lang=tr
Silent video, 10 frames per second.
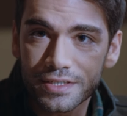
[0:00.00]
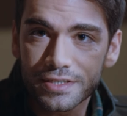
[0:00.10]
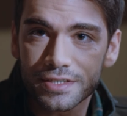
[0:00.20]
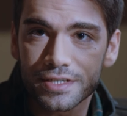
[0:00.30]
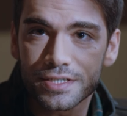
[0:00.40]

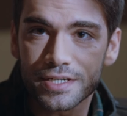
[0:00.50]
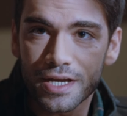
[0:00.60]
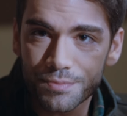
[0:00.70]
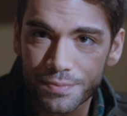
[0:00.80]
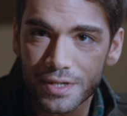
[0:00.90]
tıkır tıkır
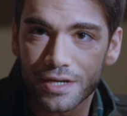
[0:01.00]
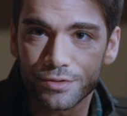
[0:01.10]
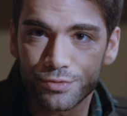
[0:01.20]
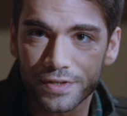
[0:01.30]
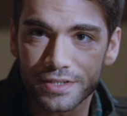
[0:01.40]
işleyen bir
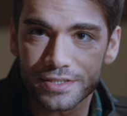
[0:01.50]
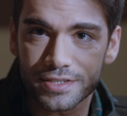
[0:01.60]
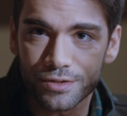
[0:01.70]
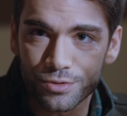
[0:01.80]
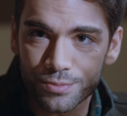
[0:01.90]
piyade tüfeği
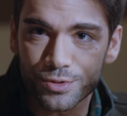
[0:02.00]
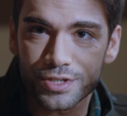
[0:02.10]
tasarlıyorum